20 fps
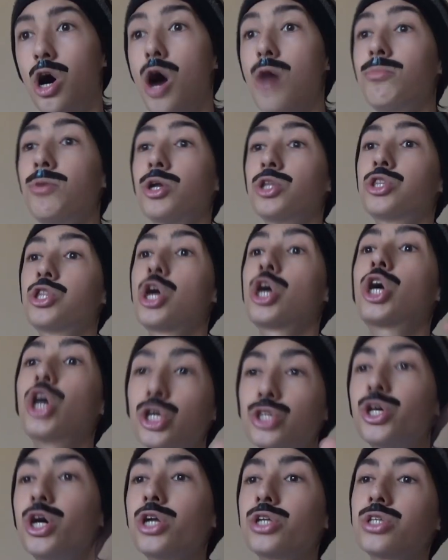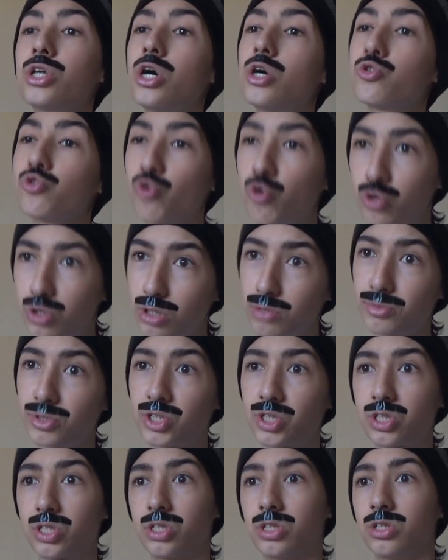Ama ne kadar da az
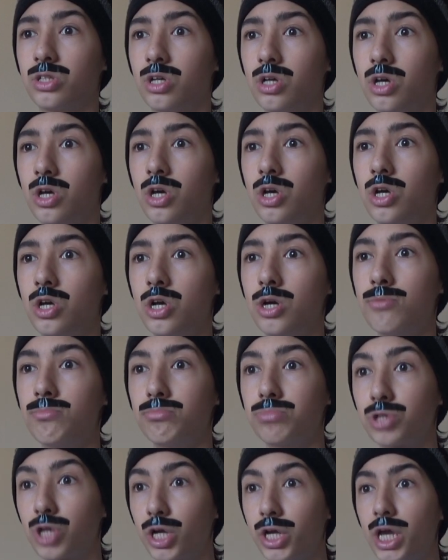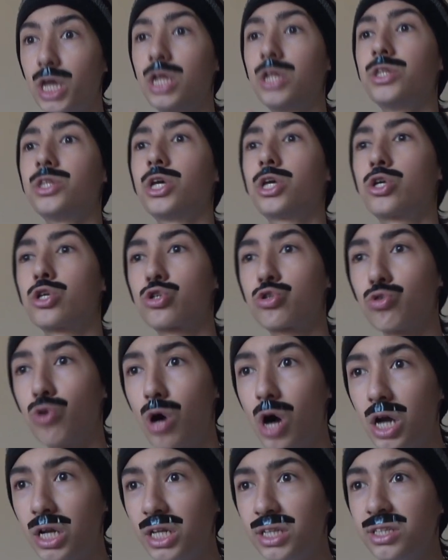oynamışsın. Bırak elindeki şu
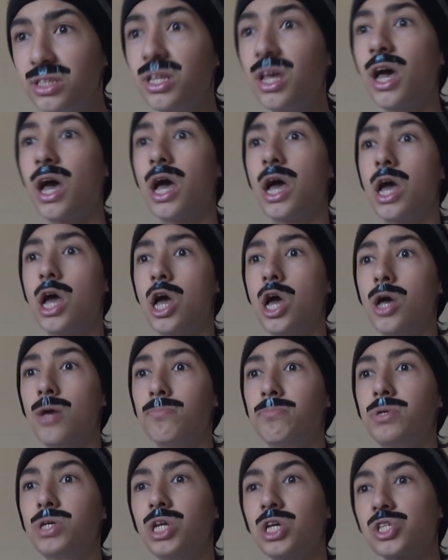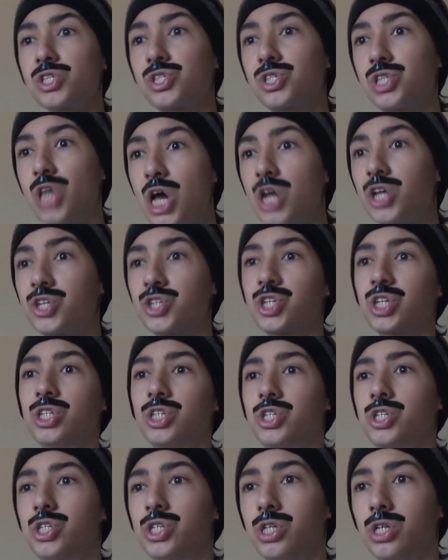aleti de biraz ders
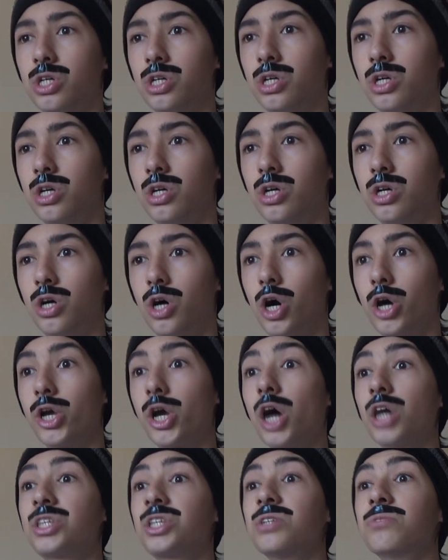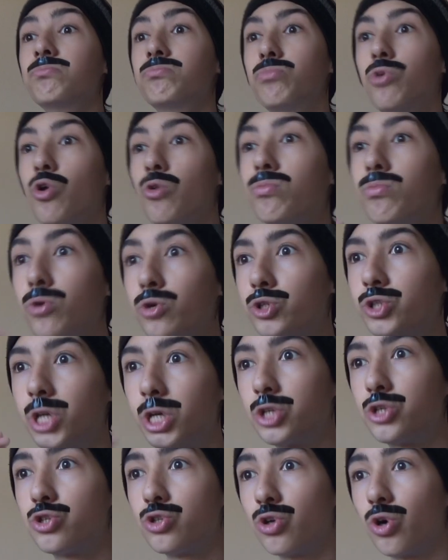çalış. Hayatın bomboş
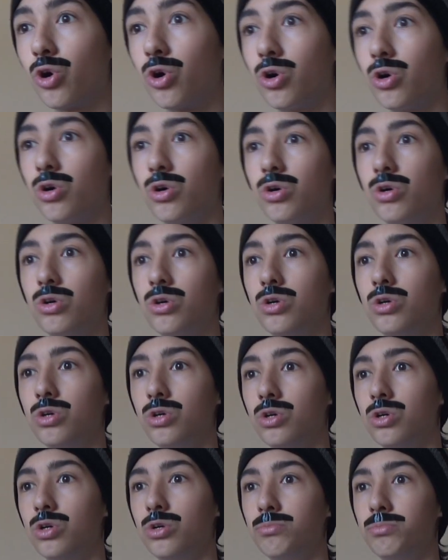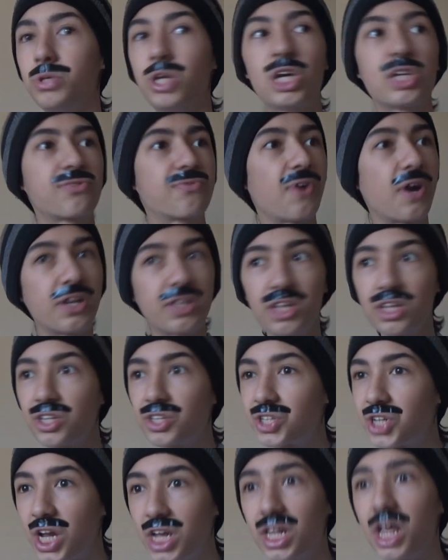geçiyor. Biraz faydalı
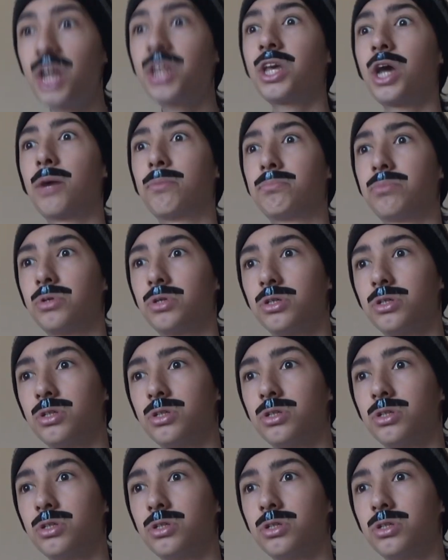şeyler yap.